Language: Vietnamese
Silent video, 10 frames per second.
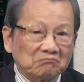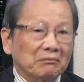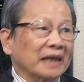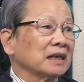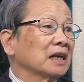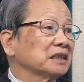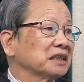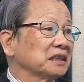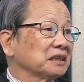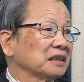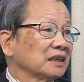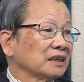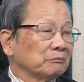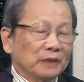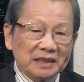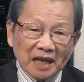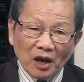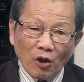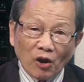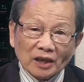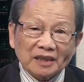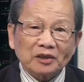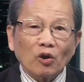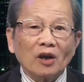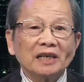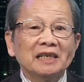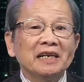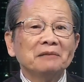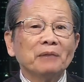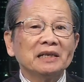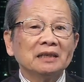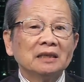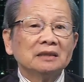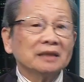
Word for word: mạnh hơn nữa bây giờ họ lại có cái liên minh